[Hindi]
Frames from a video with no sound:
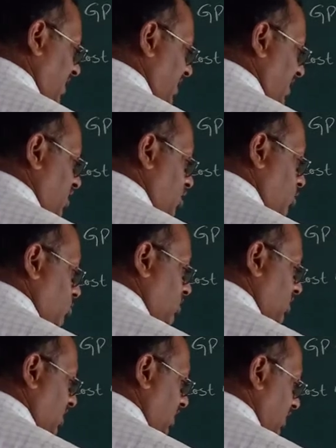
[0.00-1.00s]
इंटू
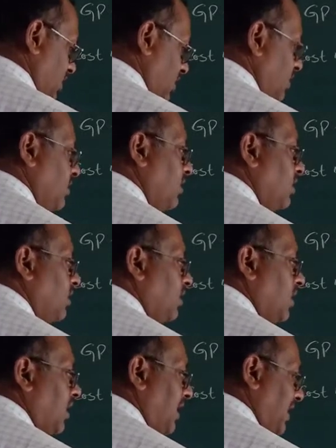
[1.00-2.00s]
थ्री
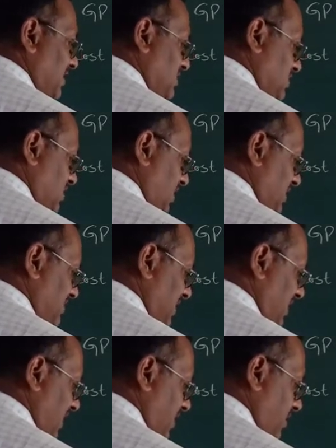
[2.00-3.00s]
अस्सी
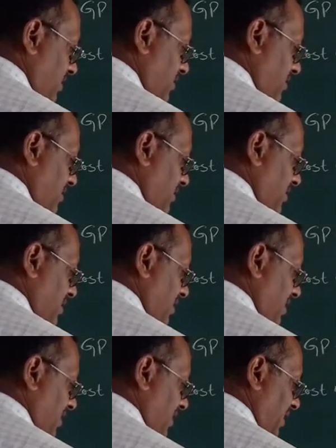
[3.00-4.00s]

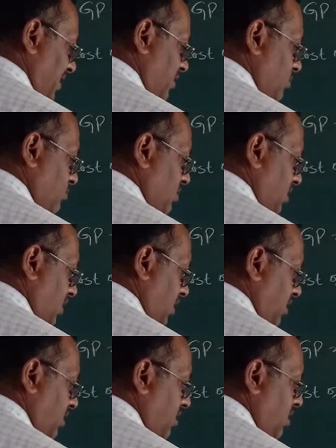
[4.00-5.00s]
हज़ार इंटू थ्री
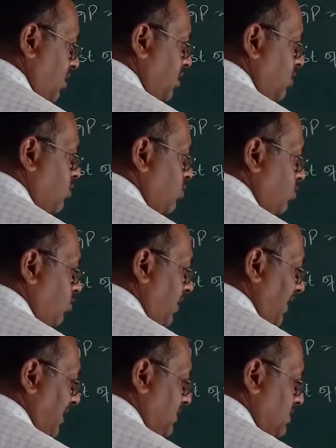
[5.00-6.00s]
टू
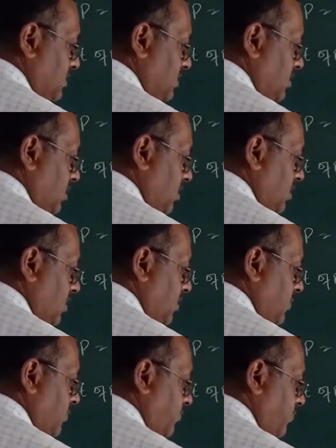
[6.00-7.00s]
लैक्स
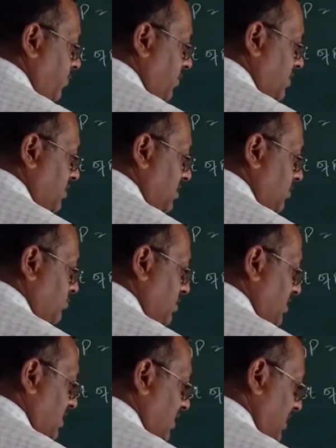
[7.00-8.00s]
फोर्टी
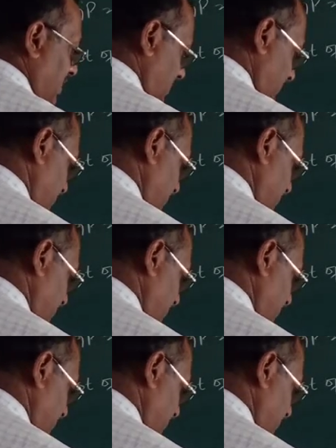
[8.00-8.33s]
थाउजेंड आ गया